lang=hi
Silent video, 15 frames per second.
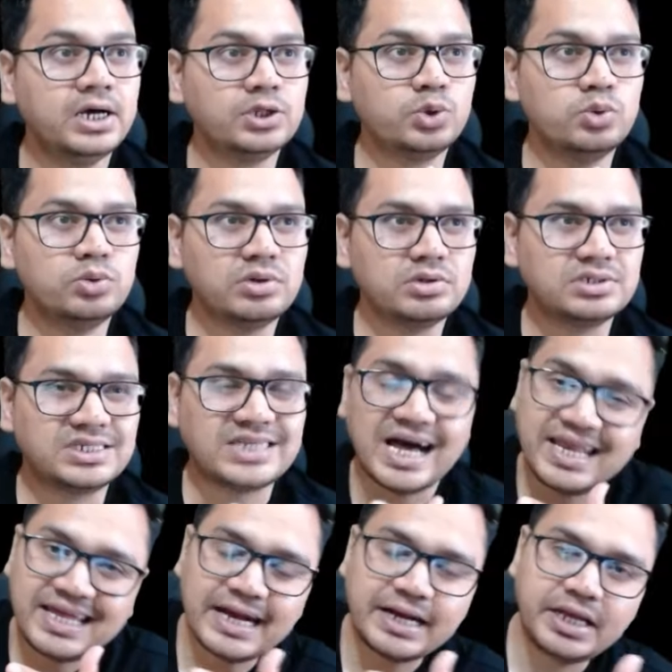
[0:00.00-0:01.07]
तो
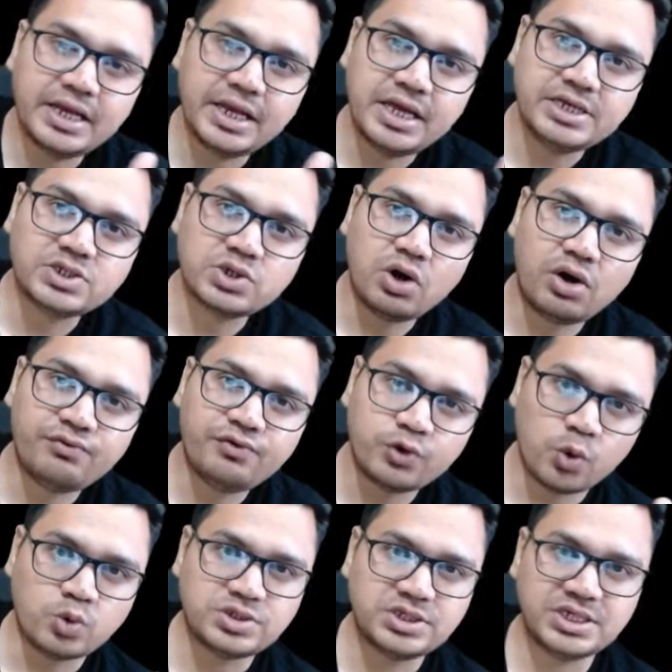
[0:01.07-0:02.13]
सारी कैटेगरीज ऑफ
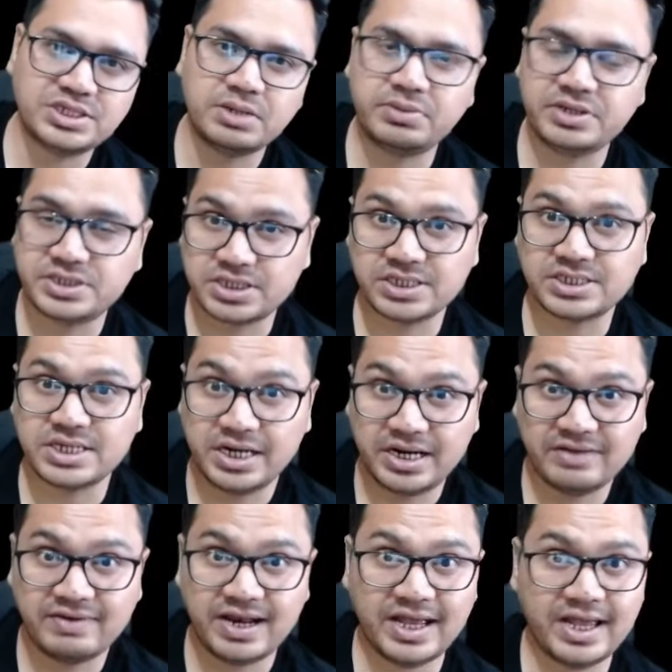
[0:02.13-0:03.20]
कोर्सेज हम डिस्कस
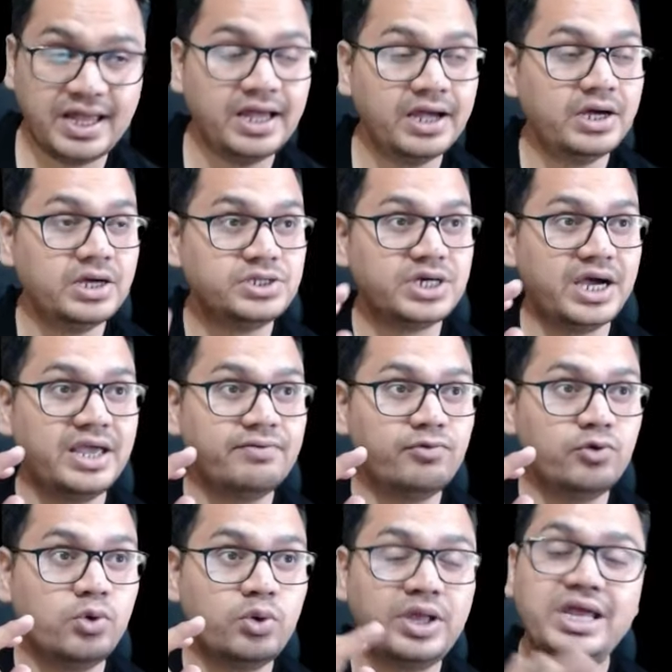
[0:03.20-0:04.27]
करने वाले हैं चाहे
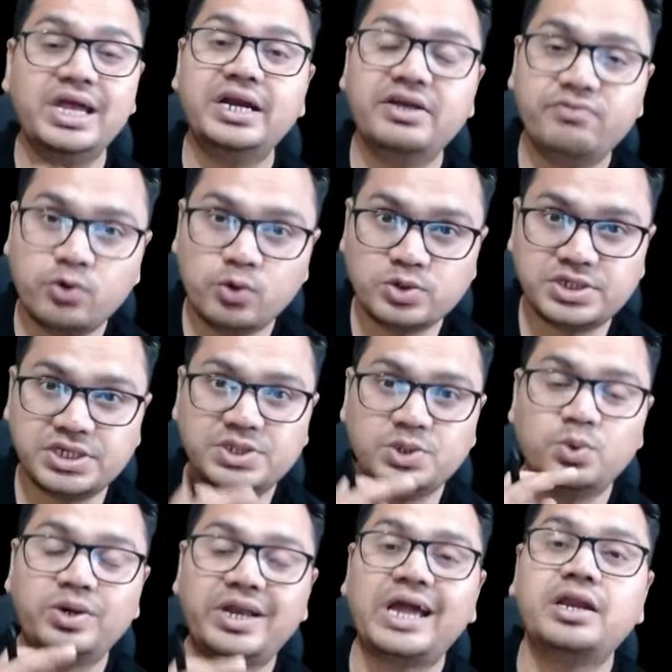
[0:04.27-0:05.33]
वो क्रिएटिव कोर्सेज
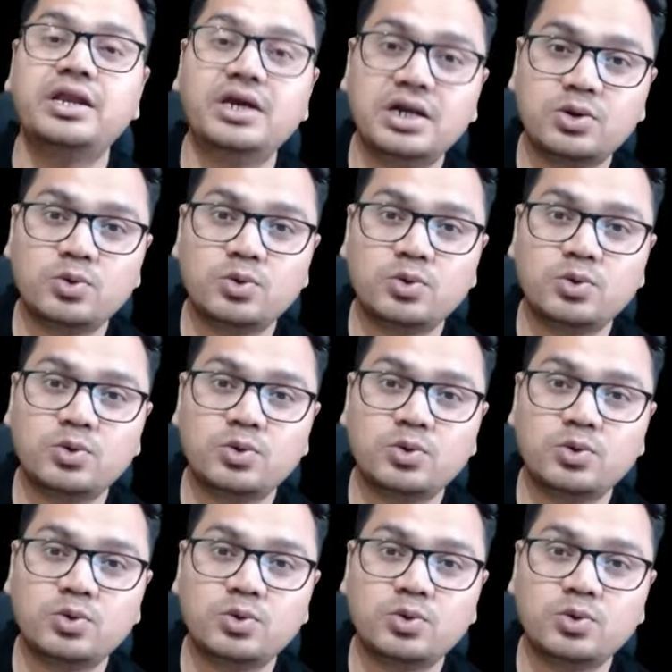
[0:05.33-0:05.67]
हो टेक्निकल